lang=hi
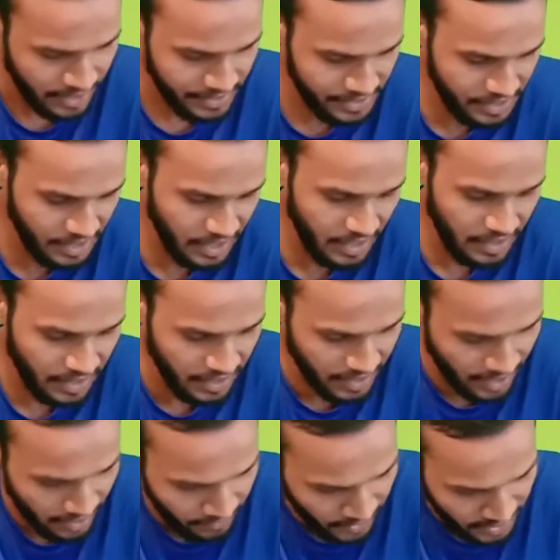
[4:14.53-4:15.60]
सी
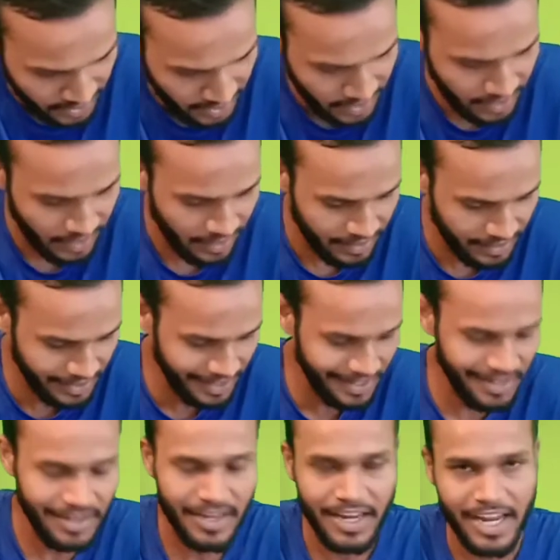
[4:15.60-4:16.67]
किरण बेदी डी
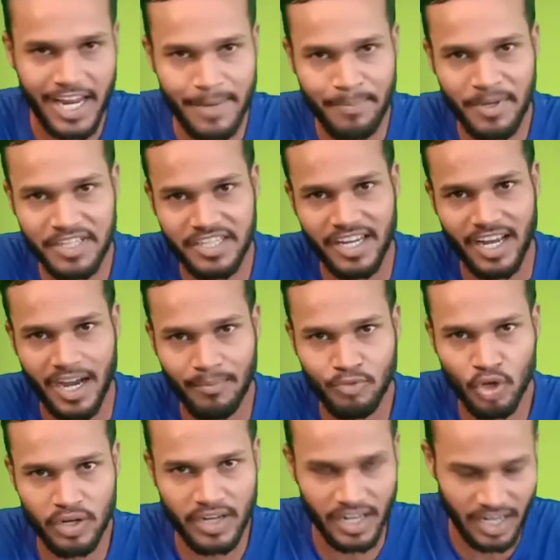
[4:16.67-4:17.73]
ए पी जे
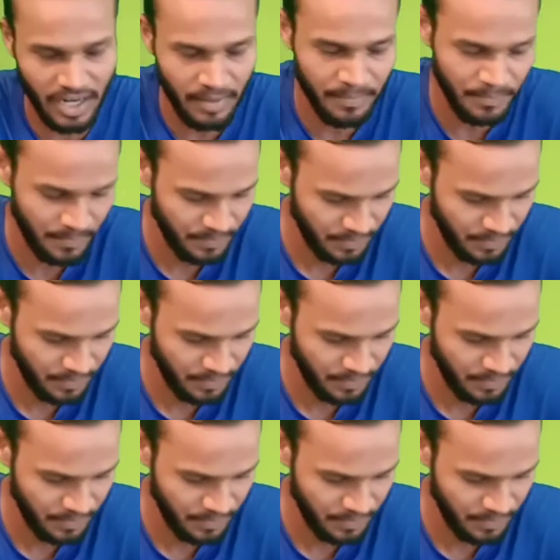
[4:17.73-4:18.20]
अब्दुल कलाम